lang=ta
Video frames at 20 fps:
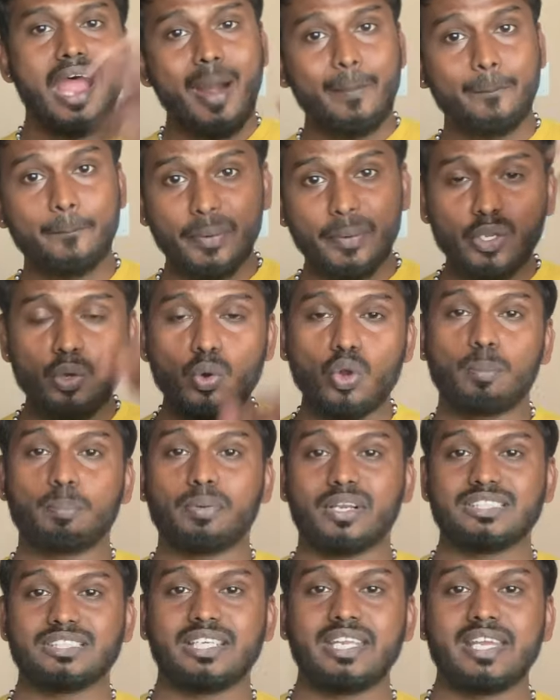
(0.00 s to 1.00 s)
அப்பயும் ஒரு
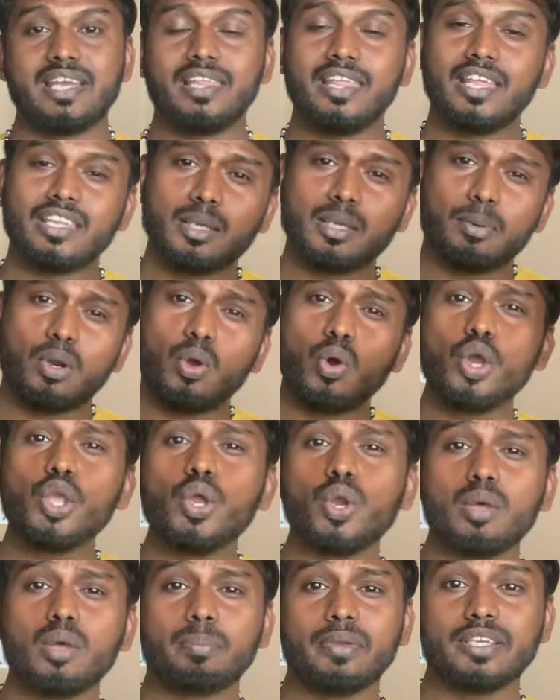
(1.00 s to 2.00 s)
பிரச்சனை கிடையாது அதுக்கப்புறம்
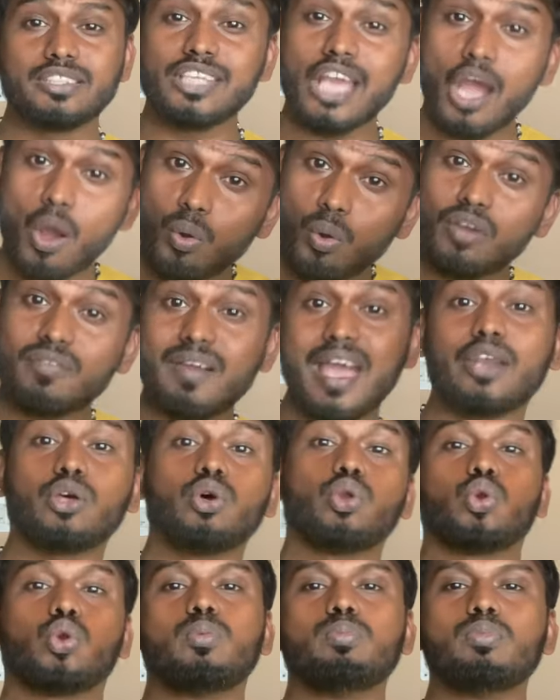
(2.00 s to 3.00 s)
ஓயோவில் பேசி அவங்க வேற
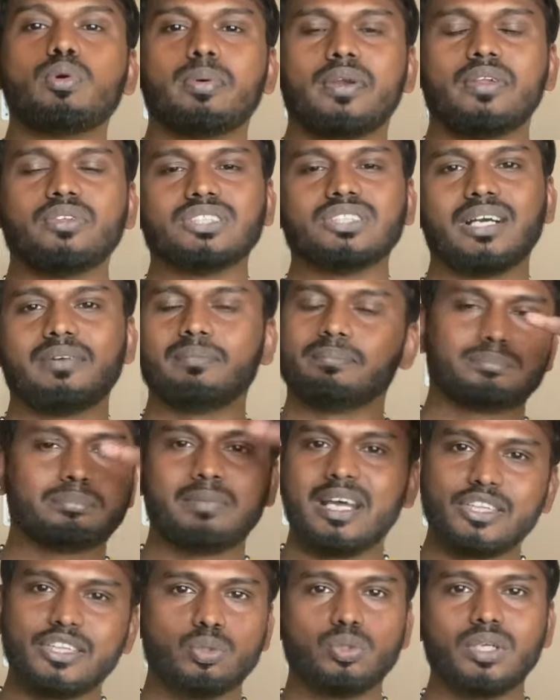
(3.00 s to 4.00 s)
ஒரு ரூம் புக் பண்ணிச்சாங்க
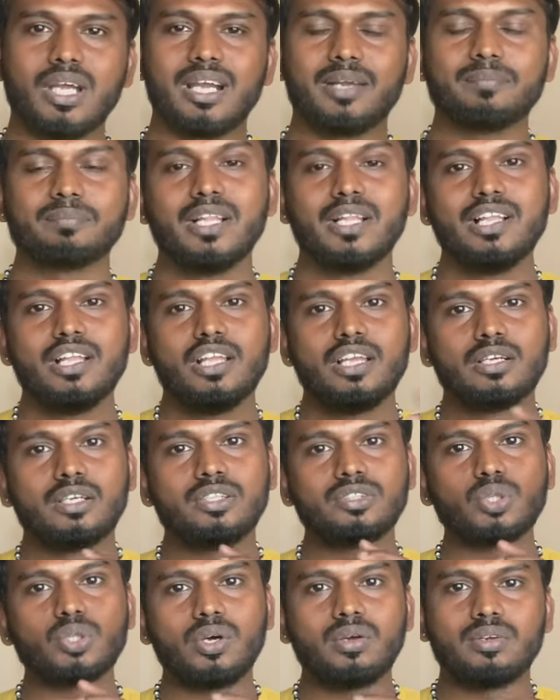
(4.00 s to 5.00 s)
மாற்றி விட்டாங்க
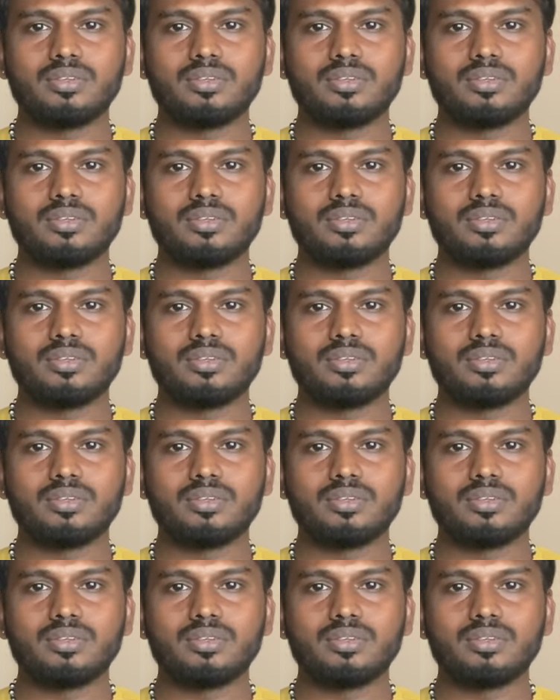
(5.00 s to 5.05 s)
ஸோ